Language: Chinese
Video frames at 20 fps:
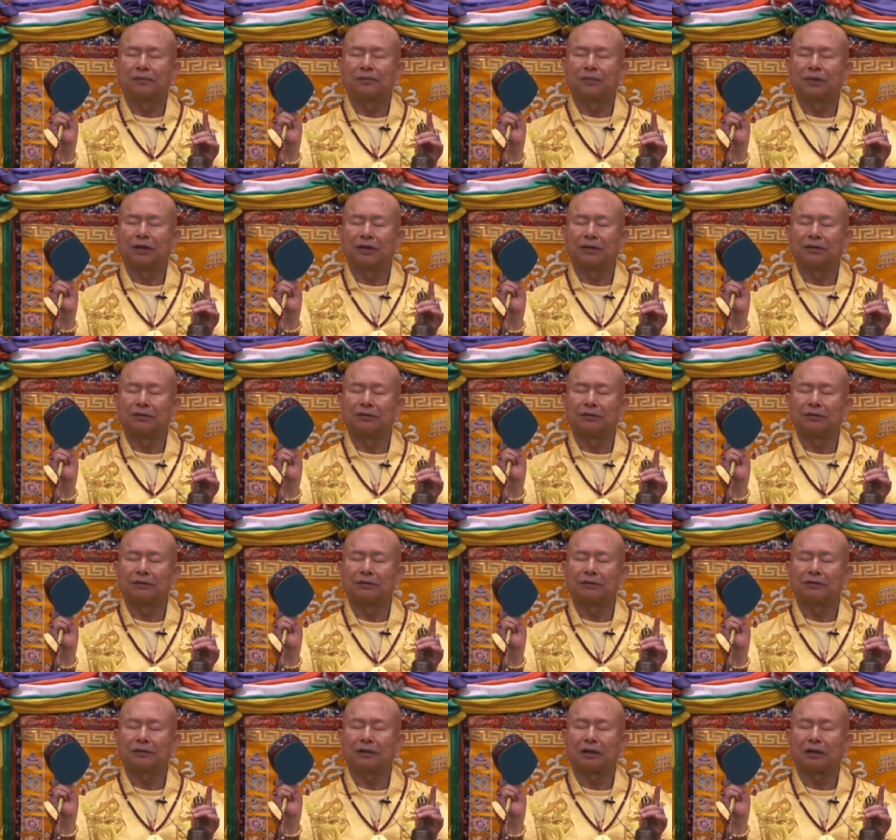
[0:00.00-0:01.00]
天
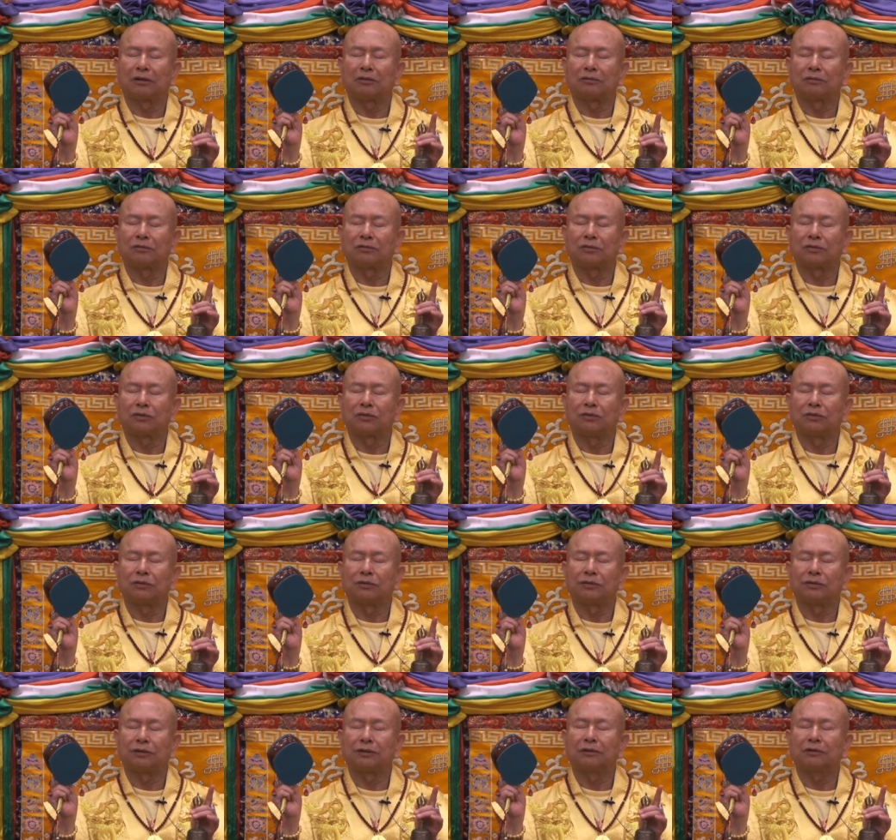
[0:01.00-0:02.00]
照众
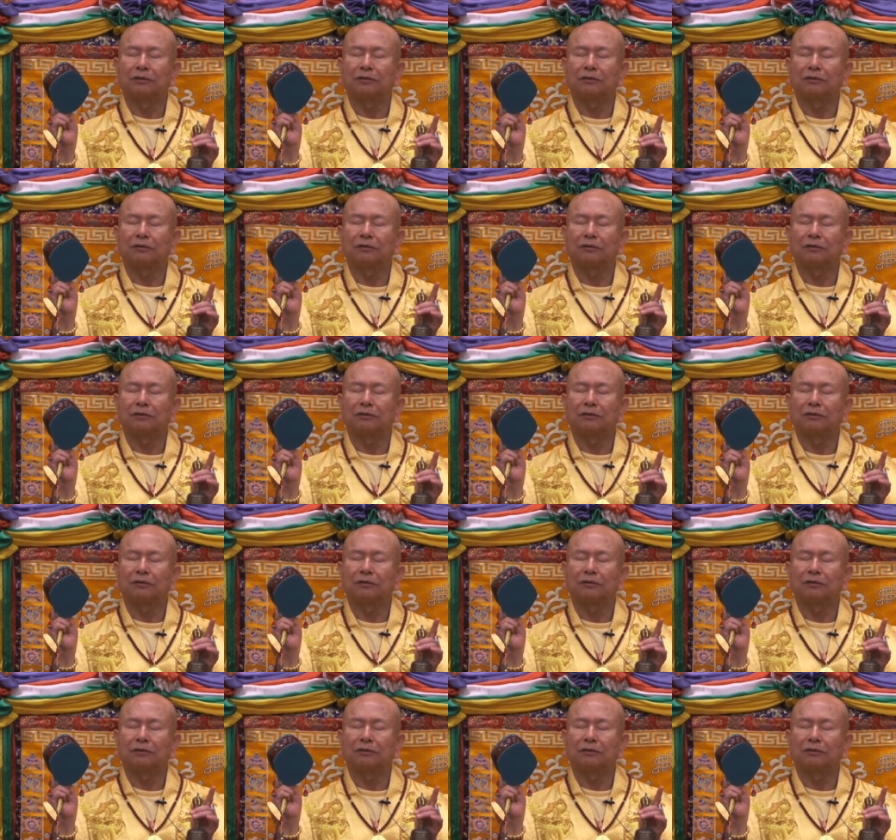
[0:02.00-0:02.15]
生，